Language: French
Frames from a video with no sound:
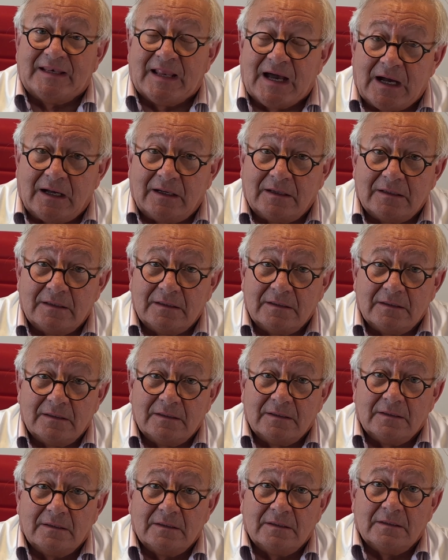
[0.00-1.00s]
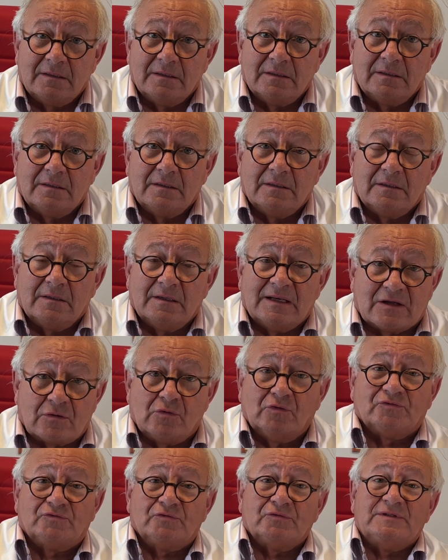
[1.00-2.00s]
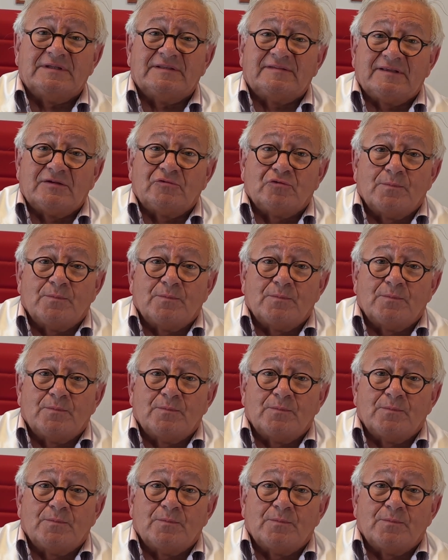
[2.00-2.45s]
là la cause de décès du